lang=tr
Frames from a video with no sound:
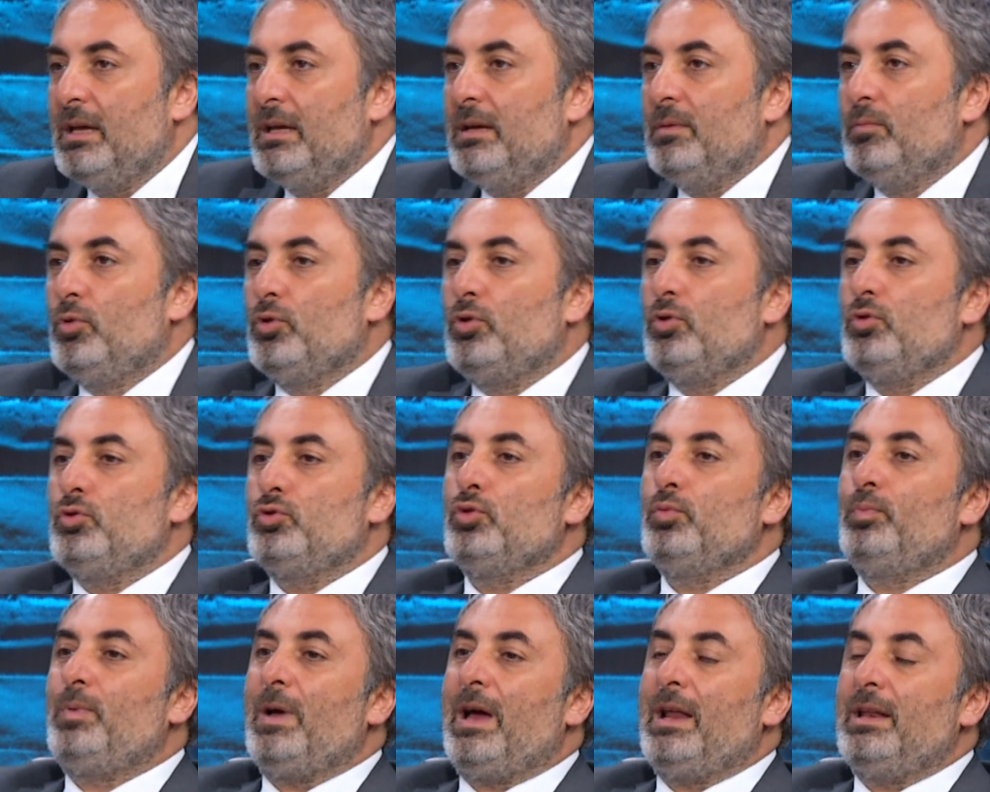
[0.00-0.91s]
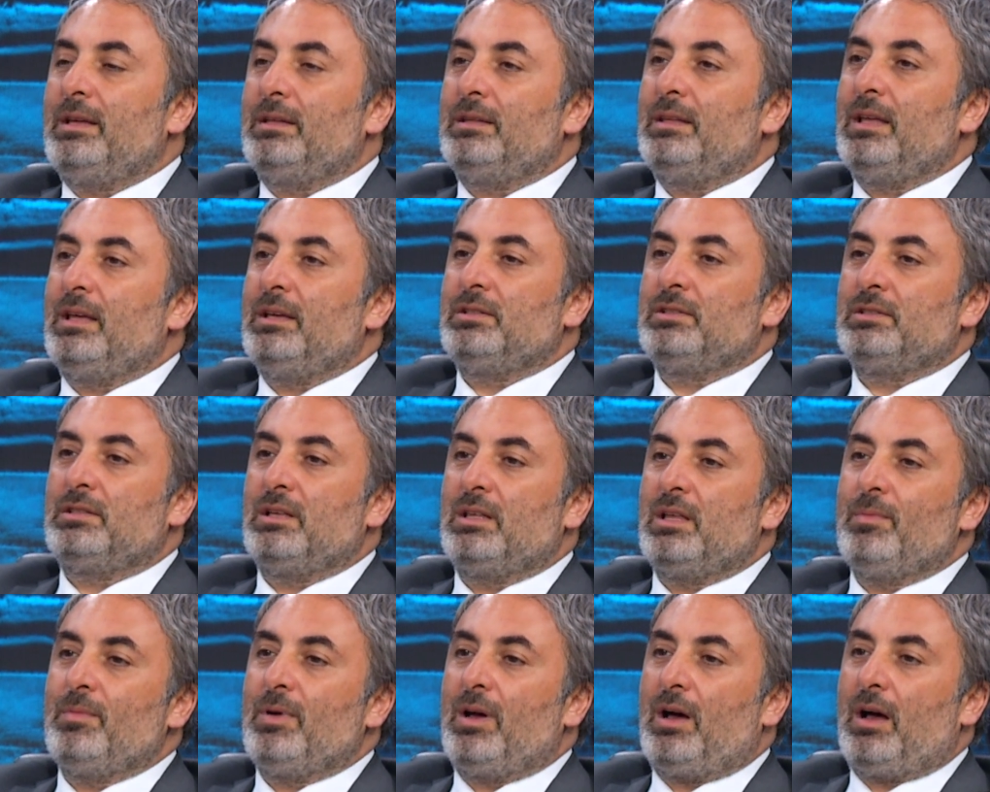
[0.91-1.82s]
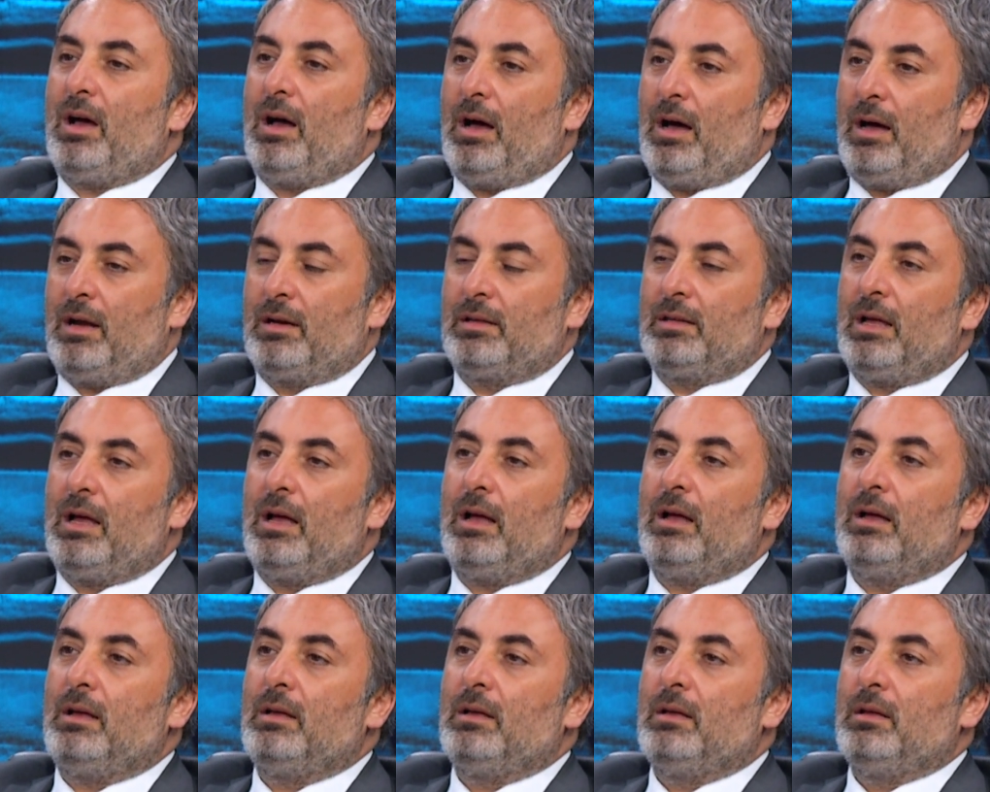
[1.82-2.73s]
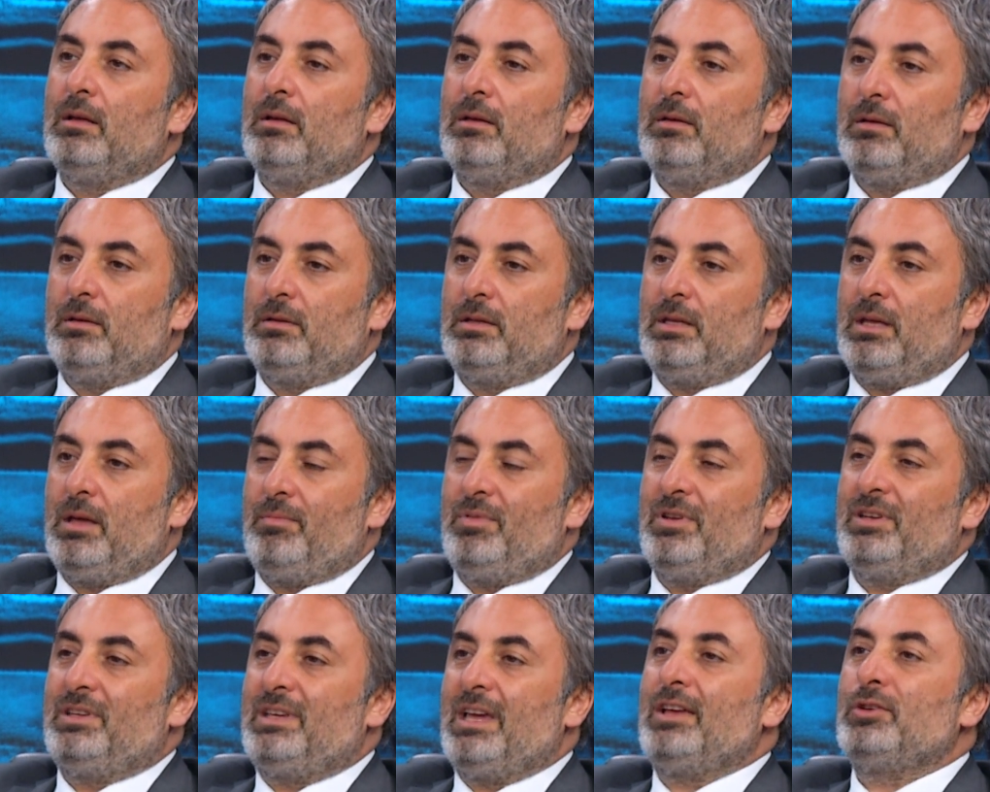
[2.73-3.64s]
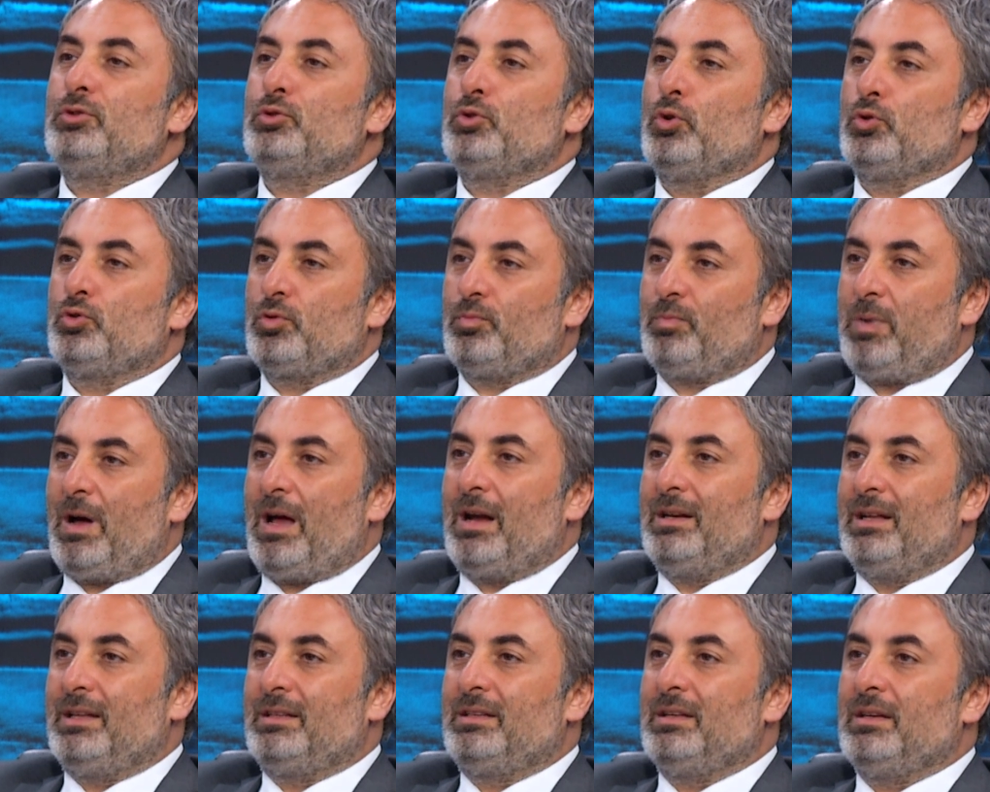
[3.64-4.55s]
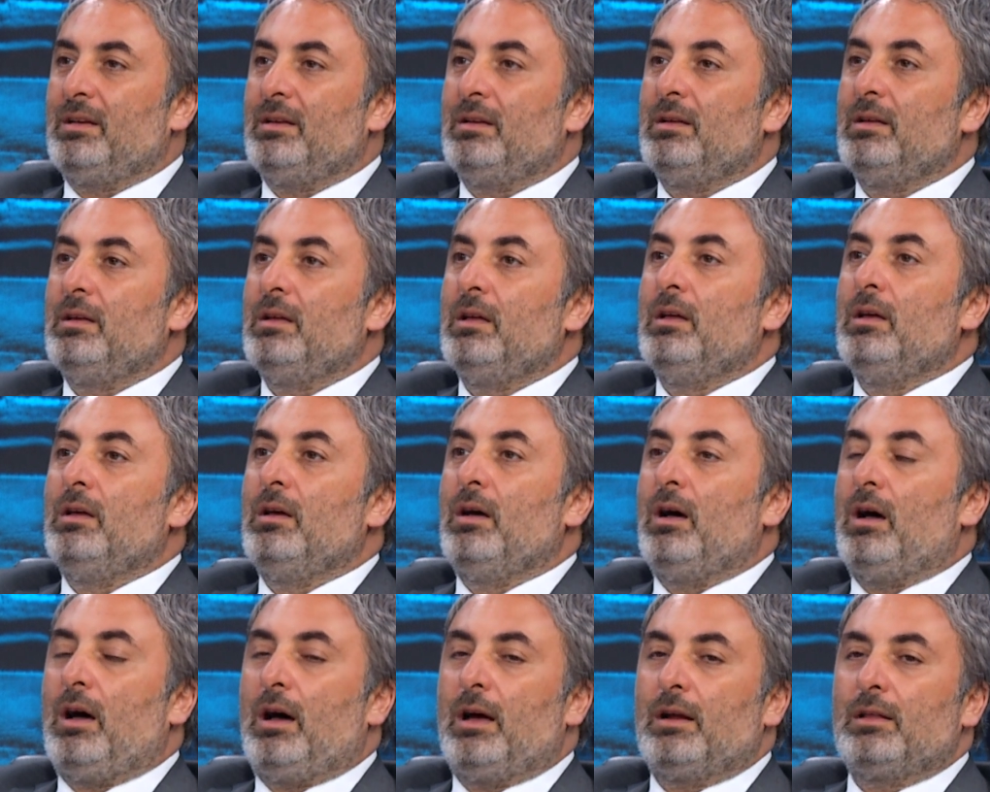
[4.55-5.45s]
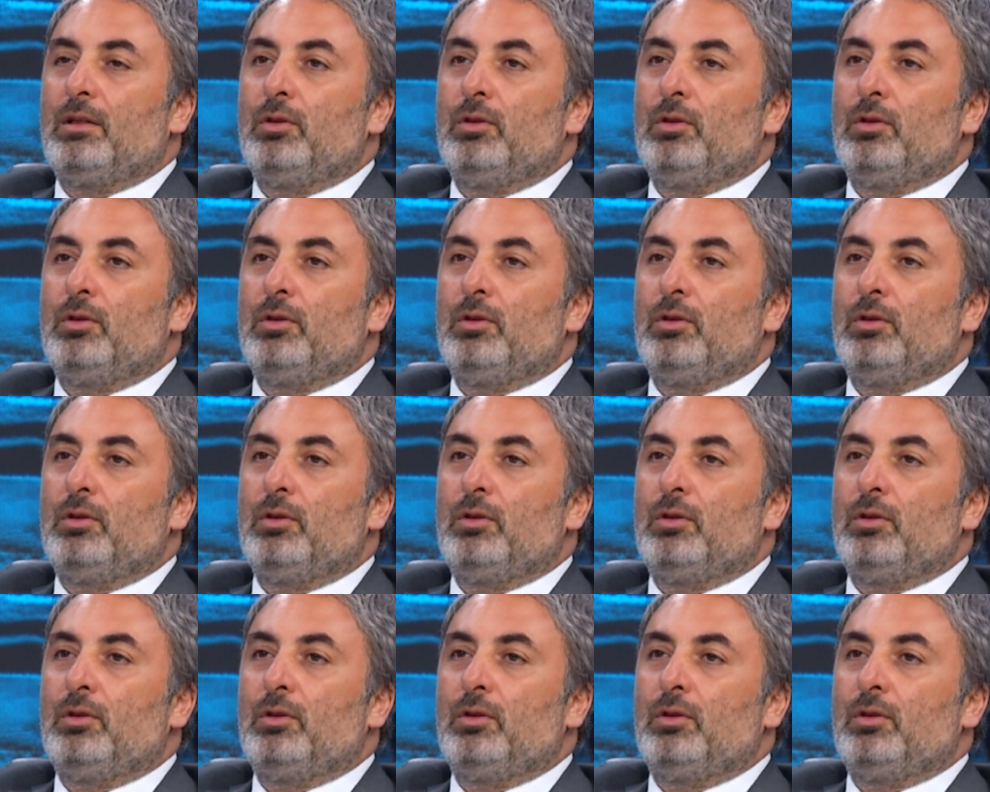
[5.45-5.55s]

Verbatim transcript: Bugün Süper Lig'de işte değil mi Arda diye bir genç çocuk parladı. Arda Güler. Arda